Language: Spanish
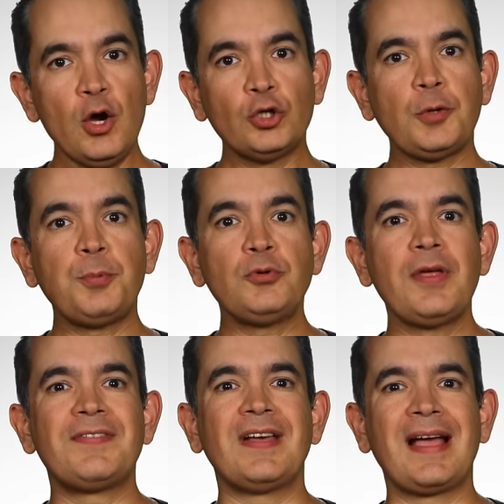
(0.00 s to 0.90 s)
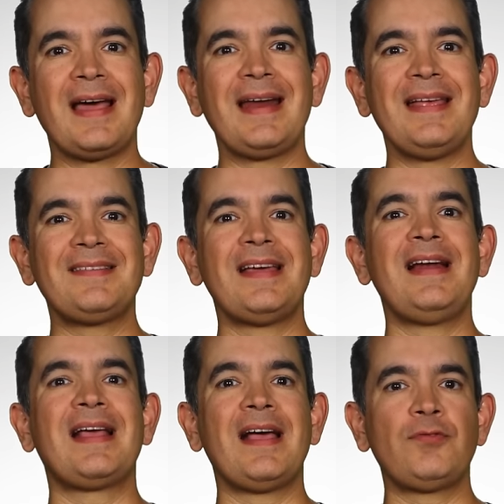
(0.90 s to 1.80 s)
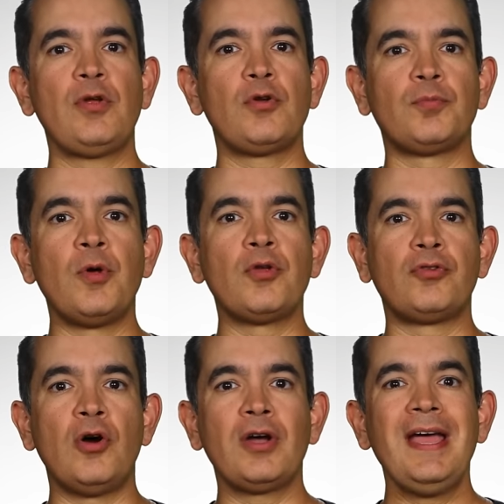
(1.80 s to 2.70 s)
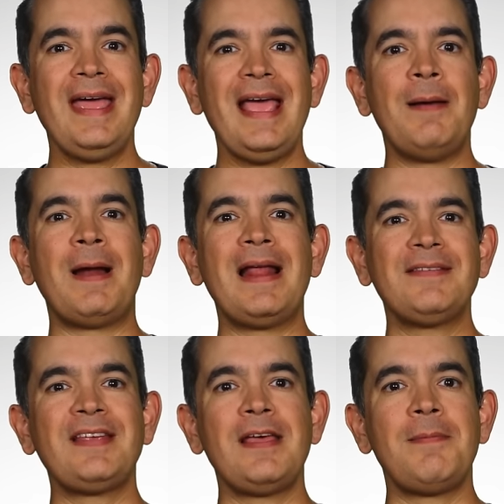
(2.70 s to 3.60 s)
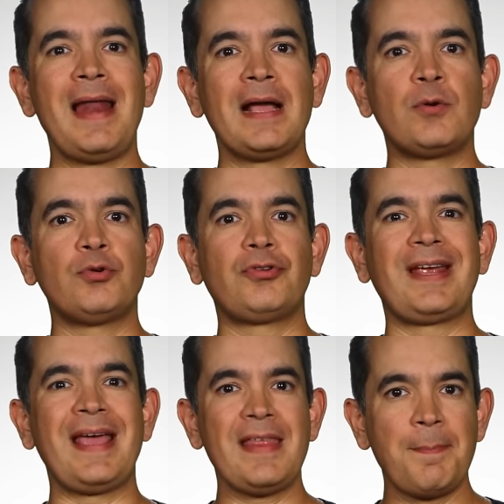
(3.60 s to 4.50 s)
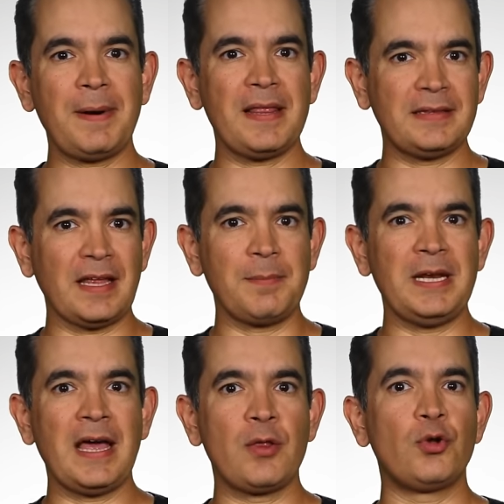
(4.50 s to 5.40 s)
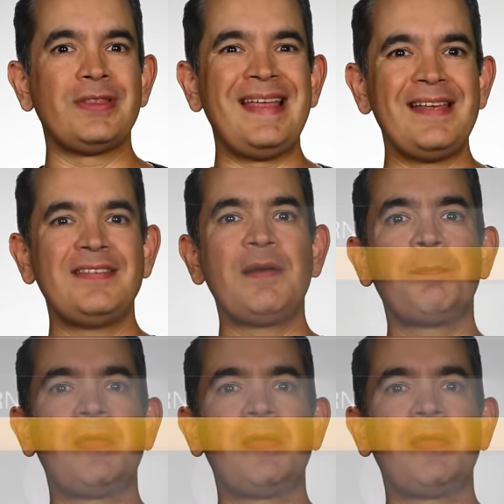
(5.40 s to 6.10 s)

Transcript: Otro punto a destacar es que en el caso de los modos log, el balance de blancos queda predeterminado desde el